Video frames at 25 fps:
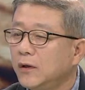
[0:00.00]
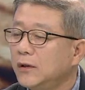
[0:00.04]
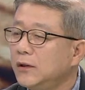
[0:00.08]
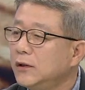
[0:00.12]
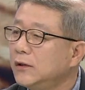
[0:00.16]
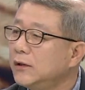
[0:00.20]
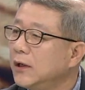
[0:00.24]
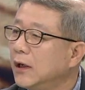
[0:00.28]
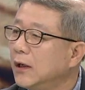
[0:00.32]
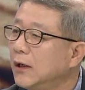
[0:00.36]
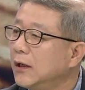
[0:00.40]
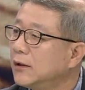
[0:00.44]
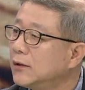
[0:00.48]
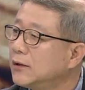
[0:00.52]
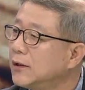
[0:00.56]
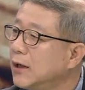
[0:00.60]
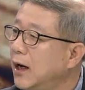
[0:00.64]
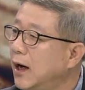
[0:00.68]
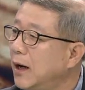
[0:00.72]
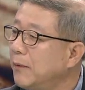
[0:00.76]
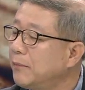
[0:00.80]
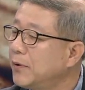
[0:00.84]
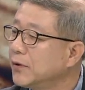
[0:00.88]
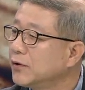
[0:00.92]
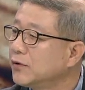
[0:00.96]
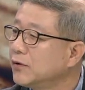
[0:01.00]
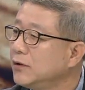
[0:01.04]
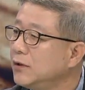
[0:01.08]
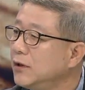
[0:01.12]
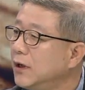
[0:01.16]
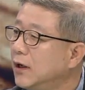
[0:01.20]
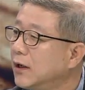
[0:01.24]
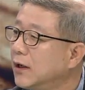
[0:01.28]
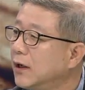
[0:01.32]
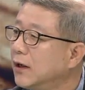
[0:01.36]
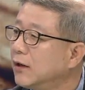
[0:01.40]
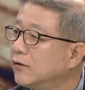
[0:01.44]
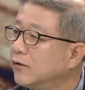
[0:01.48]
이제 제가 앞에서
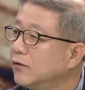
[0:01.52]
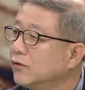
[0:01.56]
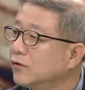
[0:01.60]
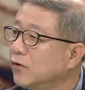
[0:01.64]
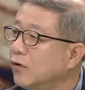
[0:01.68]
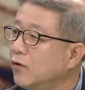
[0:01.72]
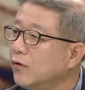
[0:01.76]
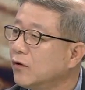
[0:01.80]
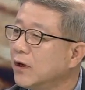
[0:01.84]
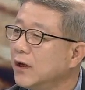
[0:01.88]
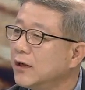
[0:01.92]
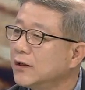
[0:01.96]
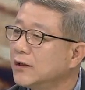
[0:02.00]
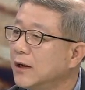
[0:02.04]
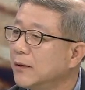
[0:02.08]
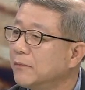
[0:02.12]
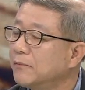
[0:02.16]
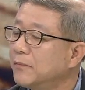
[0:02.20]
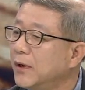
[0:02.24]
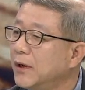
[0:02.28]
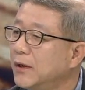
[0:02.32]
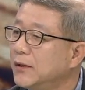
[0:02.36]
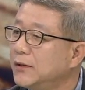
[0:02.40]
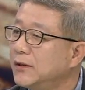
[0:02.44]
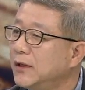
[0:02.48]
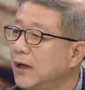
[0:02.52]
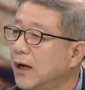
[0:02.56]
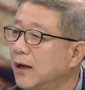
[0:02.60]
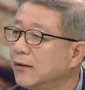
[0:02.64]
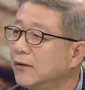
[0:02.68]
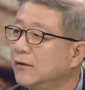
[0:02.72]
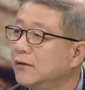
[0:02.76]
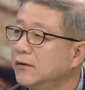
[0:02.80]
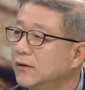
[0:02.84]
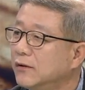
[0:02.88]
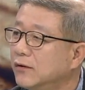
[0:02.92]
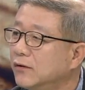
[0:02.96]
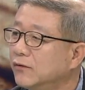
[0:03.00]
이야기했던 통계에 잡히지
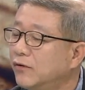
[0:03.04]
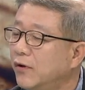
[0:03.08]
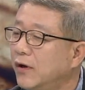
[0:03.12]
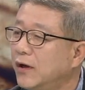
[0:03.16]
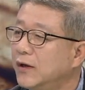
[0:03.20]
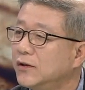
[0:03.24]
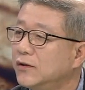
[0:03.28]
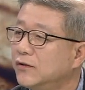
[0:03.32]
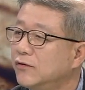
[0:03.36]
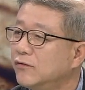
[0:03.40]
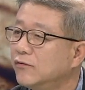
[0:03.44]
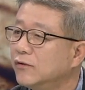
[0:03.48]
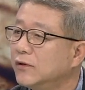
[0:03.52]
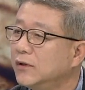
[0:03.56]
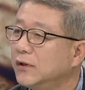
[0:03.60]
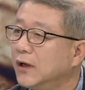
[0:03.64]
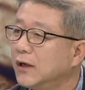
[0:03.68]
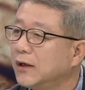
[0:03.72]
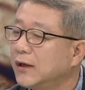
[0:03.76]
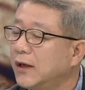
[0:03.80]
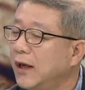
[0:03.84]
않는 이런 돼지들이나